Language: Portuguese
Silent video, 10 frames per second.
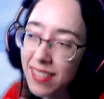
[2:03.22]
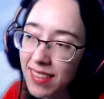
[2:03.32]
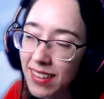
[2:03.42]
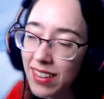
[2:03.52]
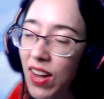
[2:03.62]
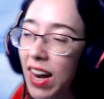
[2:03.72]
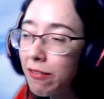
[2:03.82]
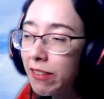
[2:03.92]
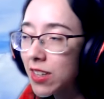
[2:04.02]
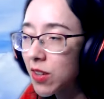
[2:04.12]
Hum, então é
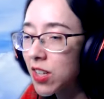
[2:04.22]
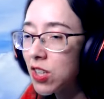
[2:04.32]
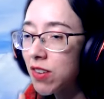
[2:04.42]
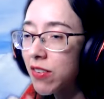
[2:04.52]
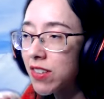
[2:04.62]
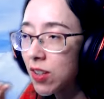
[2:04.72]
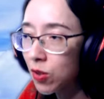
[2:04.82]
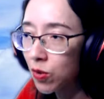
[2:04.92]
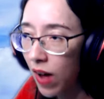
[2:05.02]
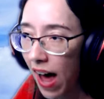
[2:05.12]
lá mesmo que a gente vai fazer
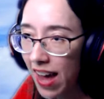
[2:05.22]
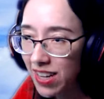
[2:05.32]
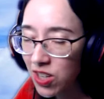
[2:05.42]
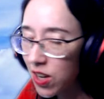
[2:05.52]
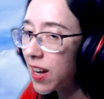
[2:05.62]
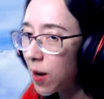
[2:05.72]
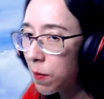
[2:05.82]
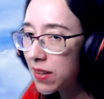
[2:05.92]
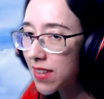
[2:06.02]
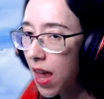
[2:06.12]
todo o raid. Eu
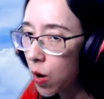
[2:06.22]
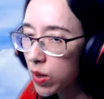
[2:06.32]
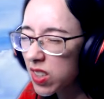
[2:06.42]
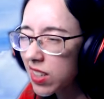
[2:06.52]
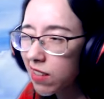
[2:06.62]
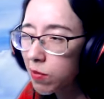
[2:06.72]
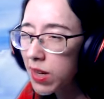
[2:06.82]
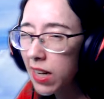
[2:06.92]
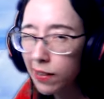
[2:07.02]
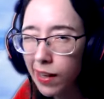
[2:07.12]
pensei, Lucas, você tava me
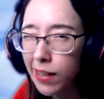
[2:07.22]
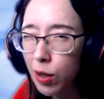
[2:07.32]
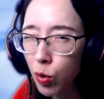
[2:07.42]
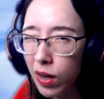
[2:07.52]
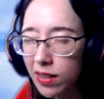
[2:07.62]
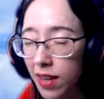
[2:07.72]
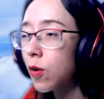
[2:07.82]
enganando, hein, Lucas?